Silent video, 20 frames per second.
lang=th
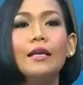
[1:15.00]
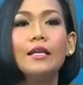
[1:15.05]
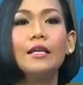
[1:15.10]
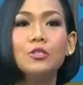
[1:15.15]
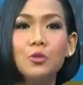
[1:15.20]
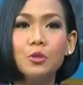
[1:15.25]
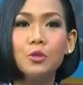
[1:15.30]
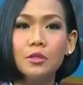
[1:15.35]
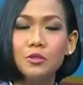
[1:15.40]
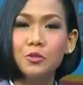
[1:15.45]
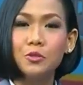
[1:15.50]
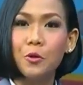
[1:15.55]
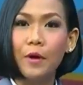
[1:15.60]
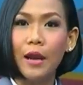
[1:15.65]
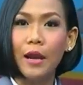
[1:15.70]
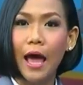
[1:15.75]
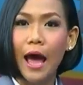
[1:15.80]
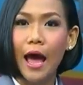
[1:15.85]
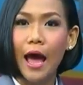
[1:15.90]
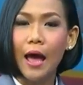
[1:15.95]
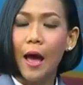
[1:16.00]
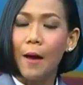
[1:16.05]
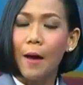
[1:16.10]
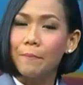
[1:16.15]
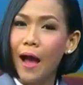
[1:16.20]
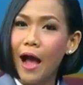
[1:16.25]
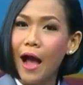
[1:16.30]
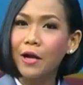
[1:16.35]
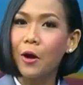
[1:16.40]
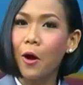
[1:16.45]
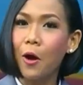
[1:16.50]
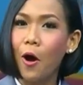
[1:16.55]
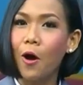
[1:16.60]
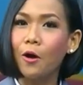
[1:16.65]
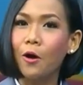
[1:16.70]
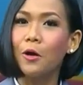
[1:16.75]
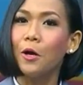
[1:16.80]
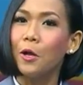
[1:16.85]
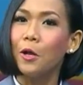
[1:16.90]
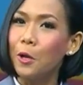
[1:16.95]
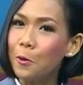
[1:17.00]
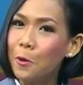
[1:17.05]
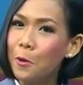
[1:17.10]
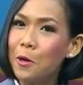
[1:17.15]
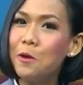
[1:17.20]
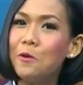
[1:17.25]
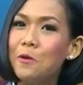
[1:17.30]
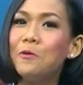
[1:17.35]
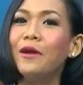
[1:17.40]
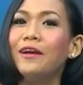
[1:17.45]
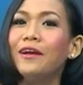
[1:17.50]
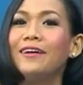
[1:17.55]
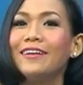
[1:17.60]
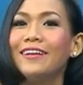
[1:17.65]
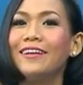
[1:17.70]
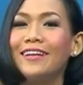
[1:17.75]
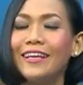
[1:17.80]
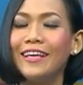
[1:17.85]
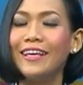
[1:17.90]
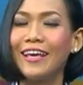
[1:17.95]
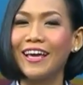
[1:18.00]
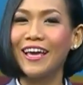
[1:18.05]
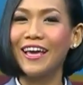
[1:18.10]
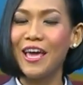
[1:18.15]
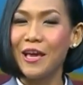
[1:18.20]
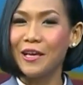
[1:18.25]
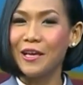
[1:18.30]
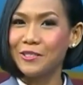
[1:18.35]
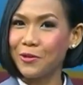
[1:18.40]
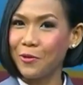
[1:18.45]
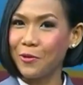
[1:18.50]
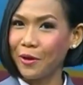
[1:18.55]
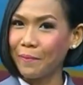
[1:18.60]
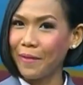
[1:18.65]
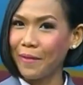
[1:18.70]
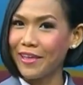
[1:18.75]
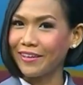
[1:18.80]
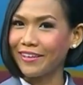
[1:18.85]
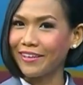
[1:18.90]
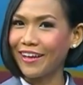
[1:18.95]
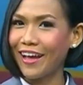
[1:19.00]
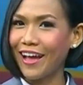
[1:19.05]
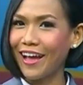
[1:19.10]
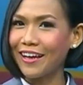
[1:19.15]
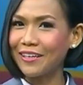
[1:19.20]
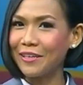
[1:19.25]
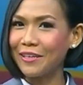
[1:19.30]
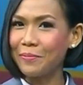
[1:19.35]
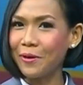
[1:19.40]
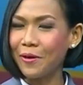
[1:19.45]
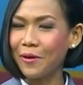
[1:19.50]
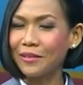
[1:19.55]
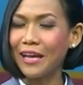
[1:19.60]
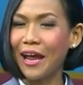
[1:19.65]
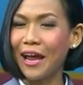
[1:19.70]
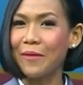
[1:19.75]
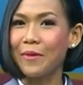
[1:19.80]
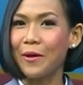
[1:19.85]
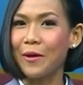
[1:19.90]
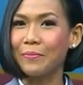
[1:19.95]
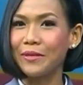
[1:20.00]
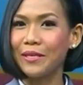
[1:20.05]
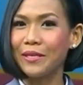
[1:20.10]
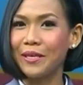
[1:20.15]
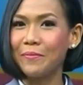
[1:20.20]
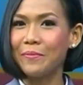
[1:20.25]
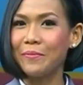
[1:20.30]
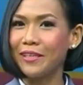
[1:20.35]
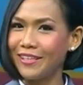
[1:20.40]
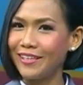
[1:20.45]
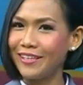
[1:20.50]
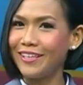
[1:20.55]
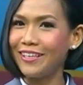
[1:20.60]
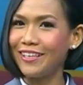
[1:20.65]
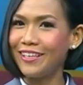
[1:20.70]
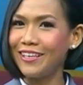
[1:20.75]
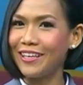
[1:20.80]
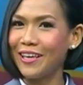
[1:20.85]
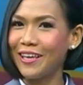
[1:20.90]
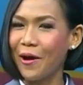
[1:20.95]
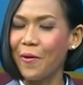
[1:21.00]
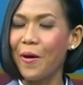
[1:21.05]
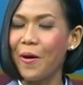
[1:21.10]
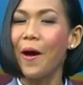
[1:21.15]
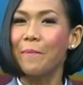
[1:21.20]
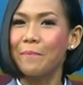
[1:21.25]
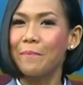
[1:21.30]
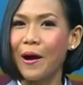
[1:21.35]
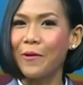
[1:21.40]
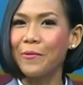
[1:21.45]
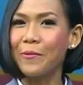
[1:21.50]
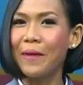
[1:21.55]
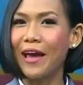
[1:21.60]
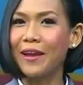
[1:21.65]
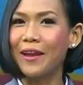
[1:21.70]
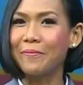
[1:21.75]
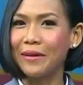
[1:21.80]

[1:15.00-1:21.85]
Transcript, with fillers: ชูคือช่วงเวลาพักกองล้วนๆเลยนั่นเอง ส่งกันมาอีกนะคะ คลิปกองถ่ายแบบนี้มีที่นี่ที่เดียวเมาส์มันบัน